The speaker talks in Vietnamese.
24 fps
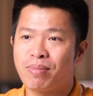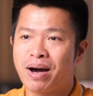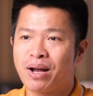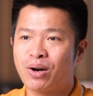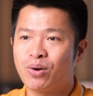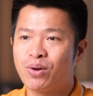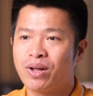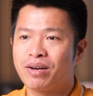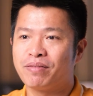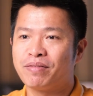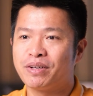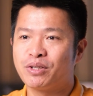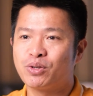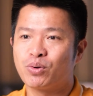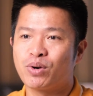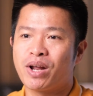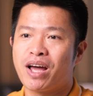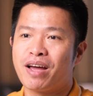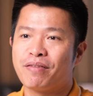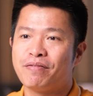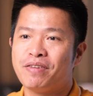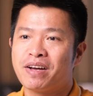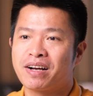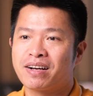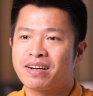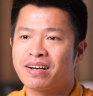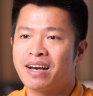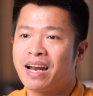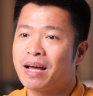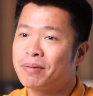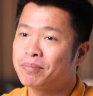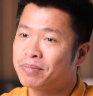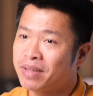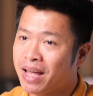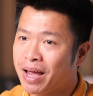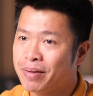bàn luận về chủ đề việc
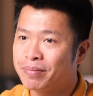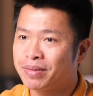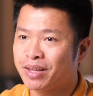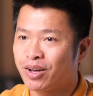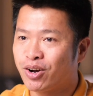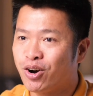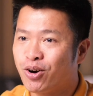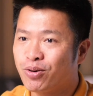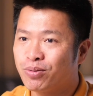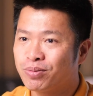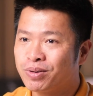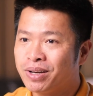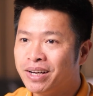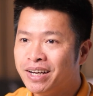làm thêm tại Úc.